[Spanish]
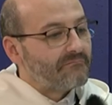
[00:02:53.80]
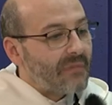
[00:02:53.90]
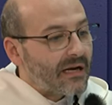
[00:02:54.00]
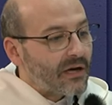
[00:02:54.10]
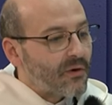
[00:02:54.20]

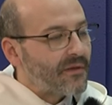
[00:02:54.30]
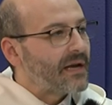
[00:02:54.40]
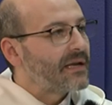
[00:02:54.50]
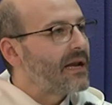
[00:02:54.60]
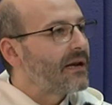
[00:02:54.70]
al
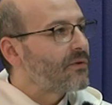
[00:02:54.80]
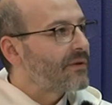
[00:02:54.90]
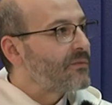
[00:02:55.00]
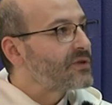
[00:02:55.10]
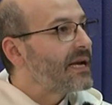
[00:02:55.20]
recordarle a él
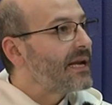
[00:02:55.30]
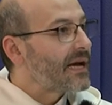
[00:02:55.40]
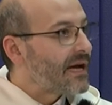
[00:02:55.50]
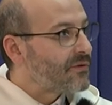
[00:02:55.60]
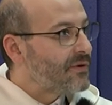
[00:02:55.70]
recordamos el
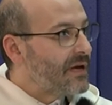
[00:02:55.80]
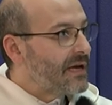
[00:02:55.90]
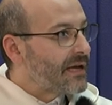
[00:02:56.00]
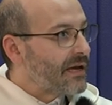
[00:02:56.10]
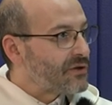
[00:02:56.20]
legado
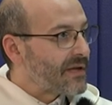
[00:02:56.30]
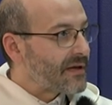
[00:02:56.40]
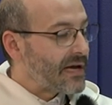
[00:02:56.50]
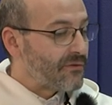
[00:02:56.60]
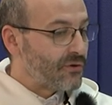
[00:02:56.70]
que nos ha
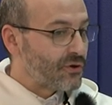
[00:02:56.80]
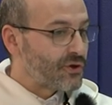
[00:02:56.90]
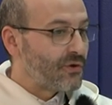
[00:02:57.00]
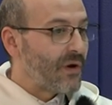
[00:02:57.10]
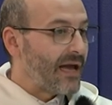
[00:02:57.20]
dejado no
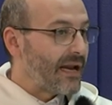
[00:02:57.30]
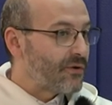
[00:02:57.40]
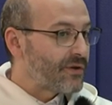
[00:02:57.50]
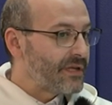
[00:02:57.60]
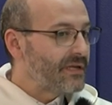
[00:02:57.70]
solo a la
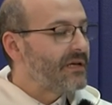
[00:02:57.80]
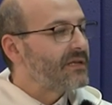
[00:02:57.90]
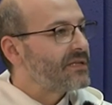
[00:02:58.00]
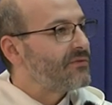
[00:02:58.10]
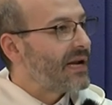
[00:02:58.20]
orden,
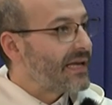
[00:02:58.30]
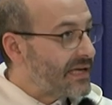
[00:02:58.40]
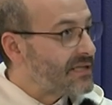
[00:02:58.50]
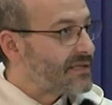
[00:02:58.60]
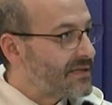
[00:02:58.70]
sino a la
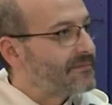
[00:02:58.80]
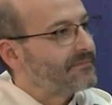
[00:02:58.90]
iglesia.